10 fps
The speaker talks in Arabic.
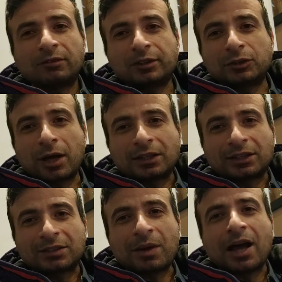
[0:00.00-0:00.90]

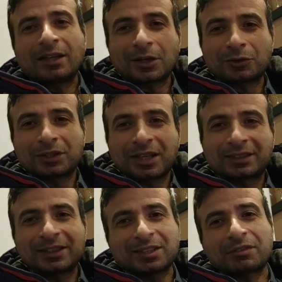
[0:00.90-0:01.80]
الفيديوهات اسمها يا
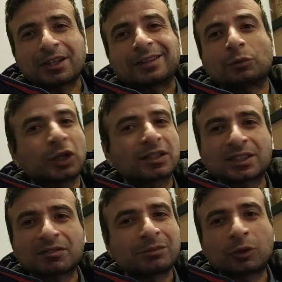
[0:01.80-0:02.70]
روسيات يا سفريات
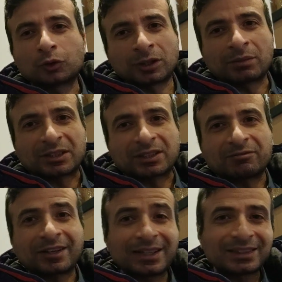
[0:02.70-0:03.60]
متخصصه في الموضوع ده
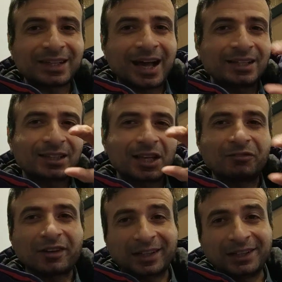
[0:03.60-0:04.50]
بس فالناس اللي عايزه
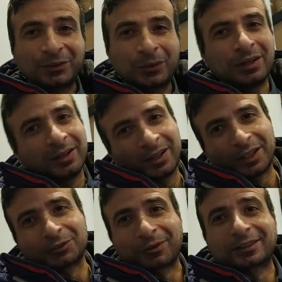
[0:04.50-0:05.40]
الفرعين دول
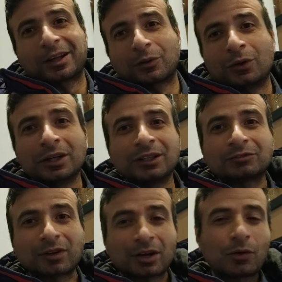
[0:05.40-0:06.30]
يتفضلوا
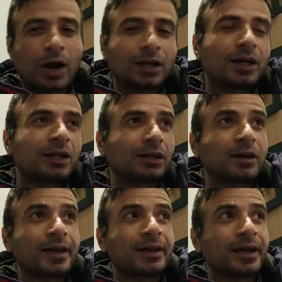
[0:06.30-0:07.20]
يتفرجوا على
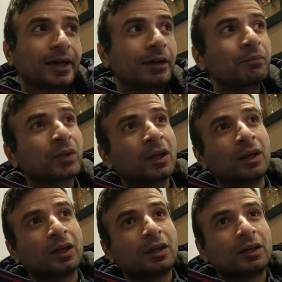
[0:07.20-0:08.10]
القناه هناك
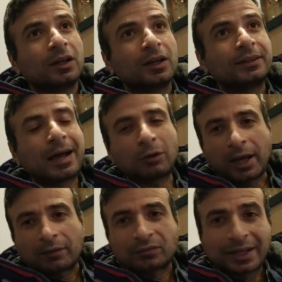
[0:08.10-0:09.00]
آه، ده
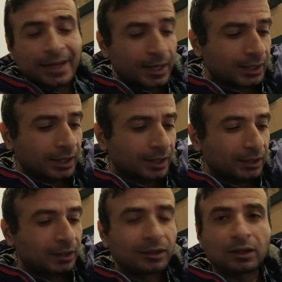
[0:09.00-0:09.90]
اول حاجه تاني حاجه
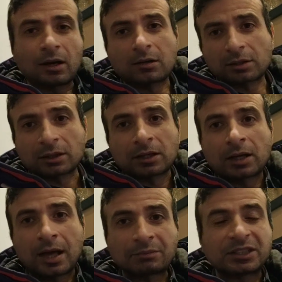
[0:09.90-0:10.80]
آه، قررت ان
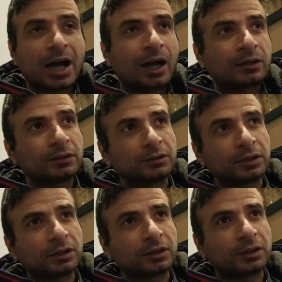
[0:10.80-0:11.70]
انا امسح
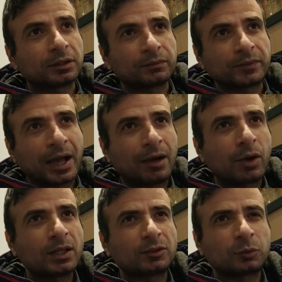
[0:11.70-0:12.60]
آه،
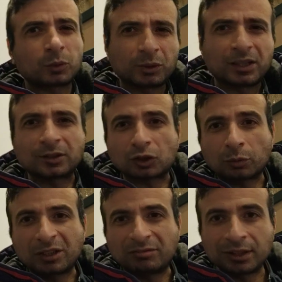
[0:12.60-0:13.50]
حوالي 800 ل
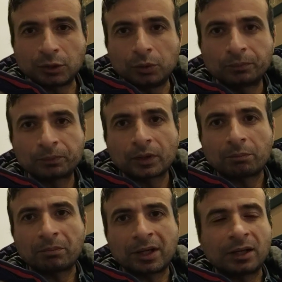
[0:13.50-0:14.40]
900 فيديو
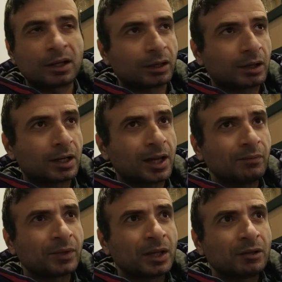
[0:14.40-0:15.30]
من
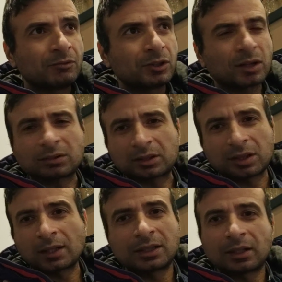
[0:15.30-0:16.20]
القناه فيديوهات
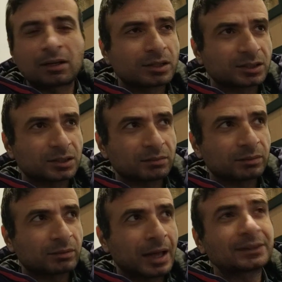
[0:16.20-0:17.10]
يعني خلاص
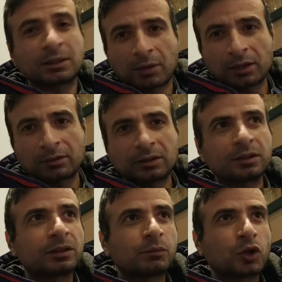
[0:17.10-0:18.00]
قديمه
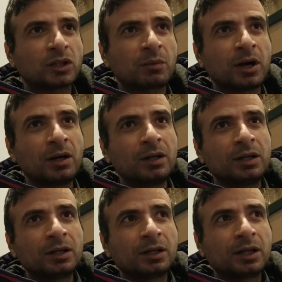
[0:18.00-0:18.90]
آه، معظمها
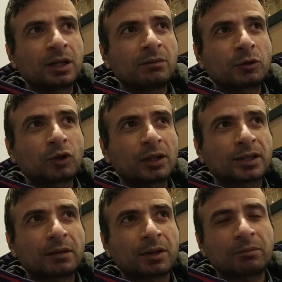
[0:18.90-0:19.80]
آه،
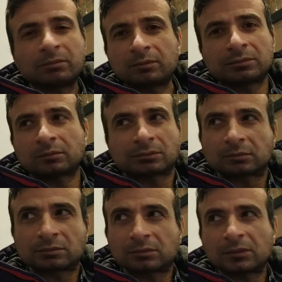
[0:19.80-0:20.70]
موضوعاتها يمكن
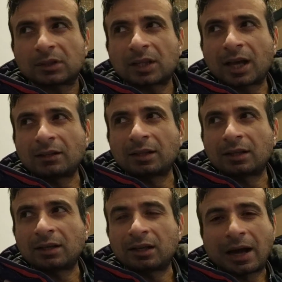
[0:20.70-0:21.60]

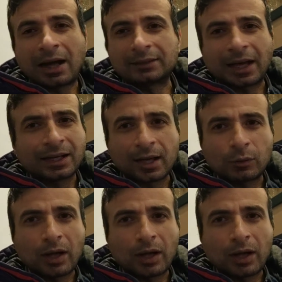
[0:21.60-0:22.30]
يعني عدى عليها